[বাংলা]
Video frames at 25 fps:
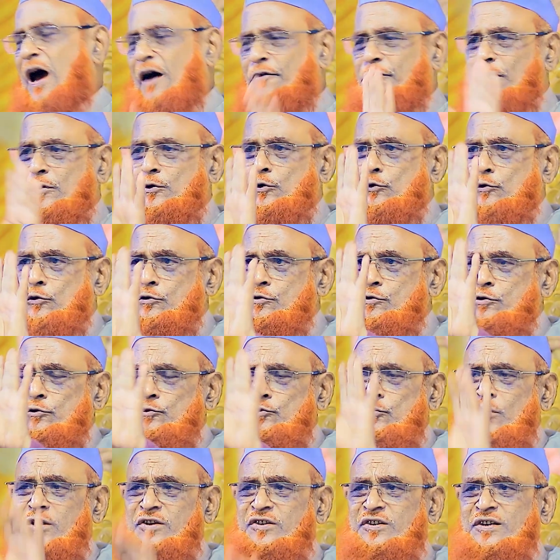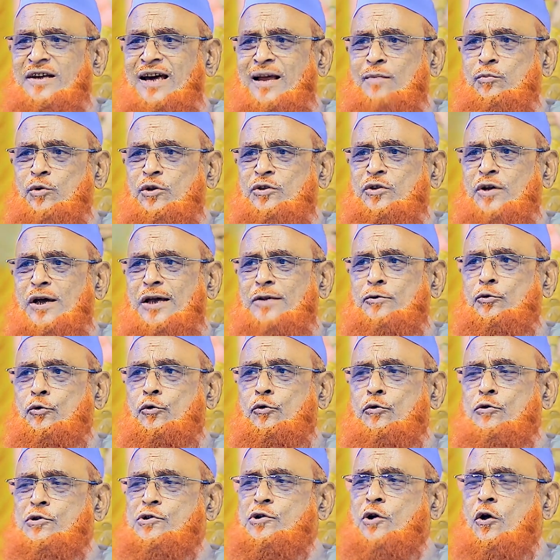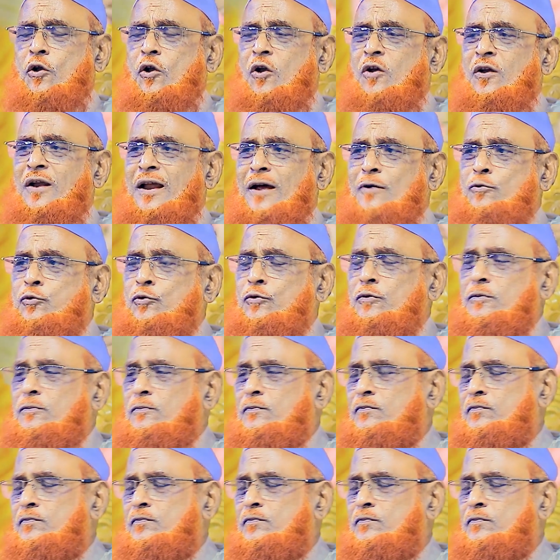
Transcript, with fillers: আপাতত শুধু আজকের মতো এতটুকু স্মরণ রাখুন